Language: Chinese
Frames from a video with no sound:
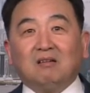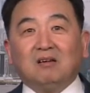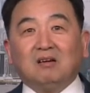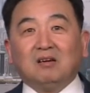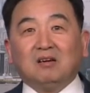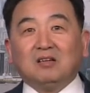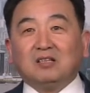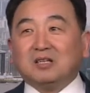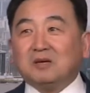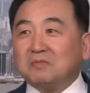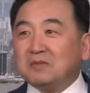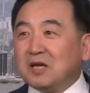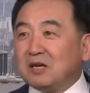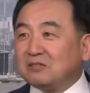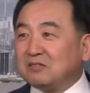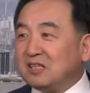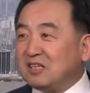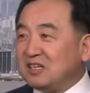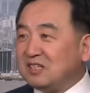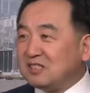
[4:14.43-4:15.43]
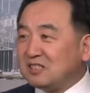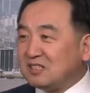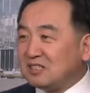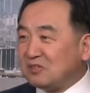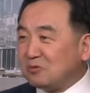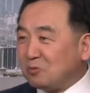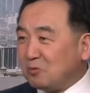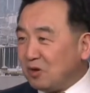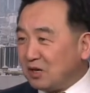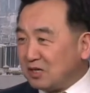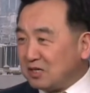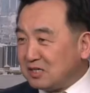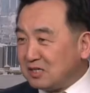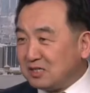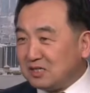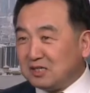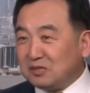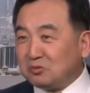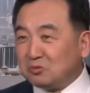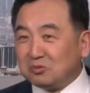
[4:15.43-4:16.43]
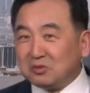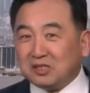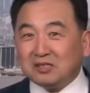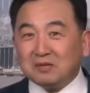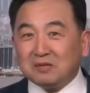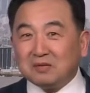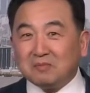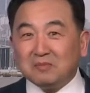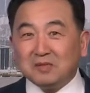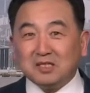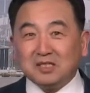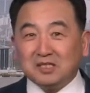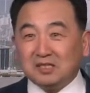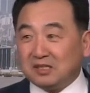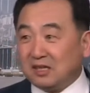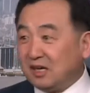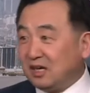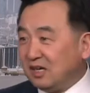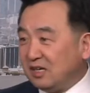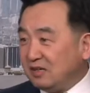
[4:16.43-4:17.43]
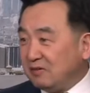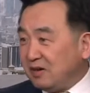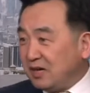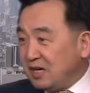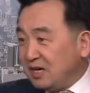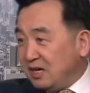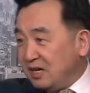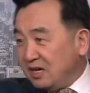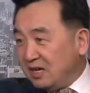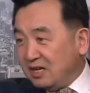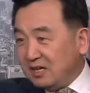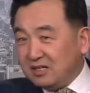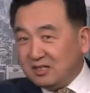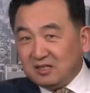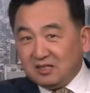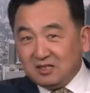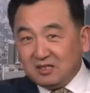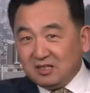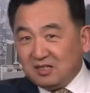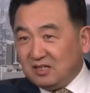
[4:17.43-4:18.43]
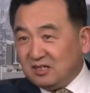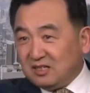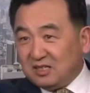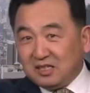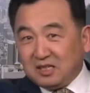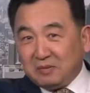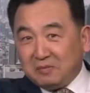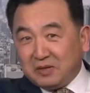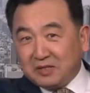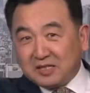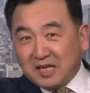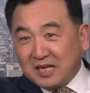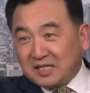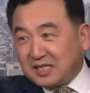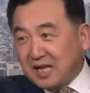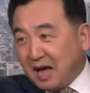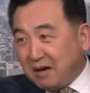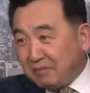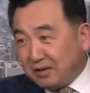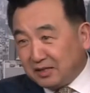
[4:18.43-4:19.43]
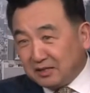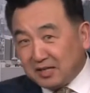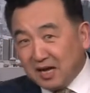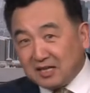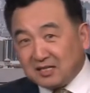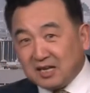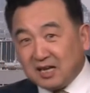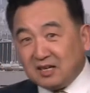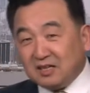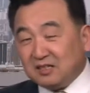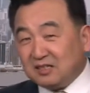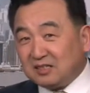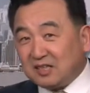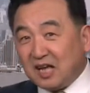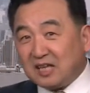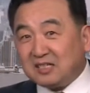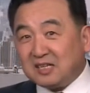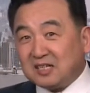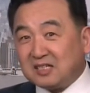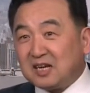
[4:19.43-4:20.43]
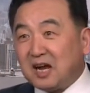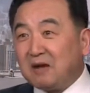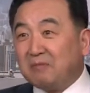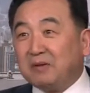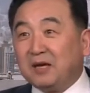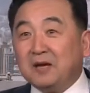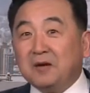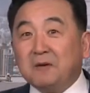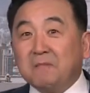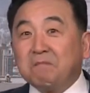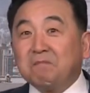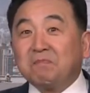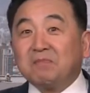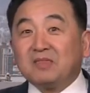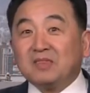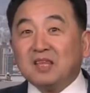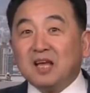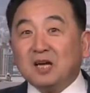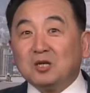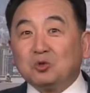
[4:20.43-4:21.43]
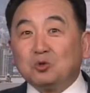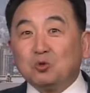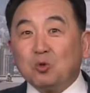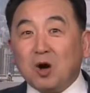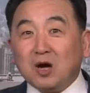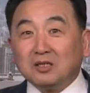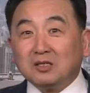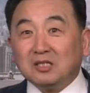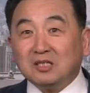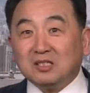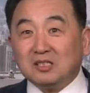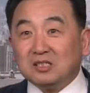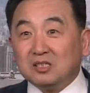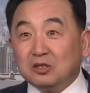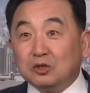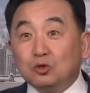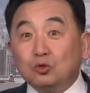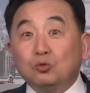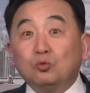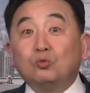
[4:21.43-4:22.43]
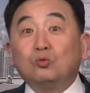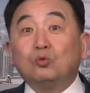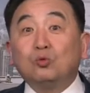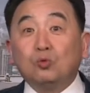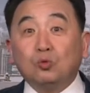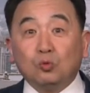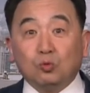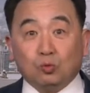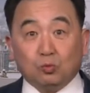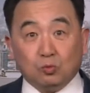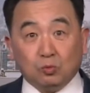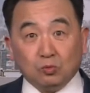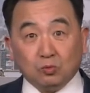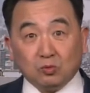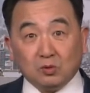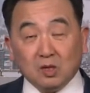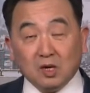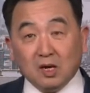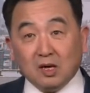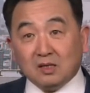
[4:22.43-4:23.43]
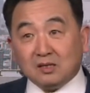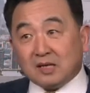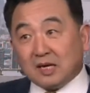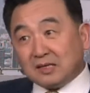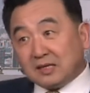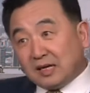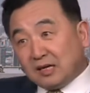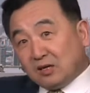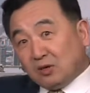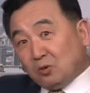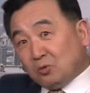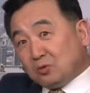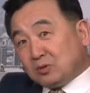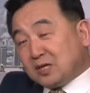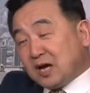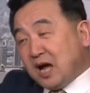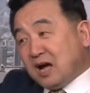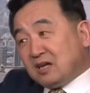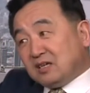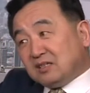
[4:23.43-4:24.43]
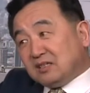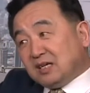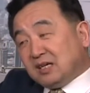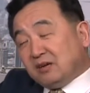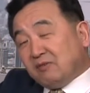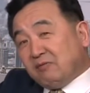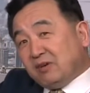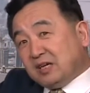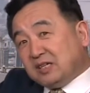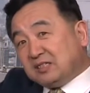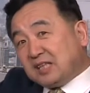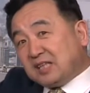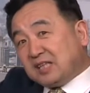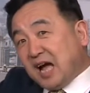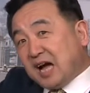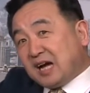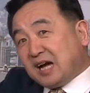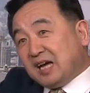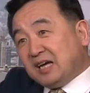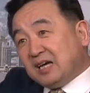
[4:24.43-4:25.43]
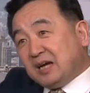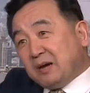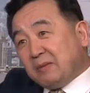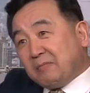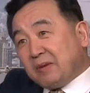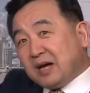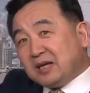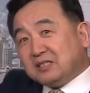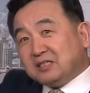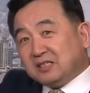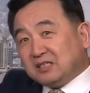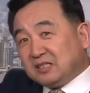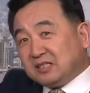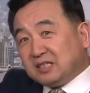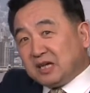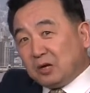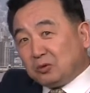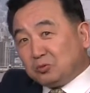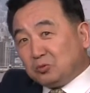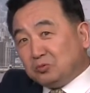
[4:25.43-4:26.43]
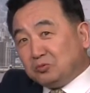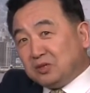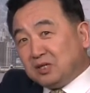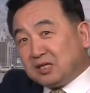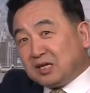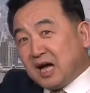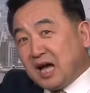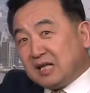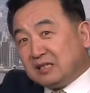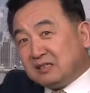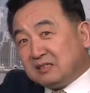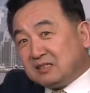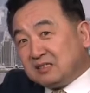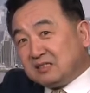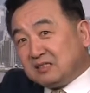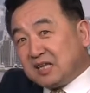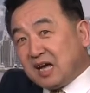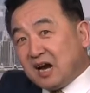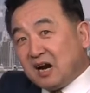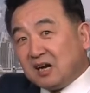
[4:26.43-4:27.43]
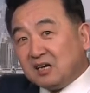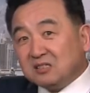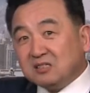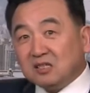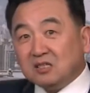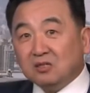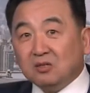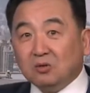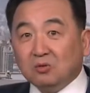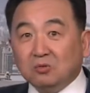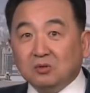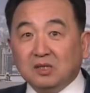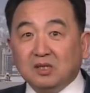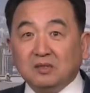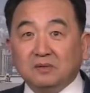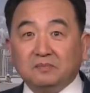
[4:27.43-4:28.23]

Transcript: 什么叫第一次我跟习主席这么近？因为习近平在下面，他在他在上面，他装的是住户，他在楼上那个位置，大概拍摄的角度能看的是在二层楼上。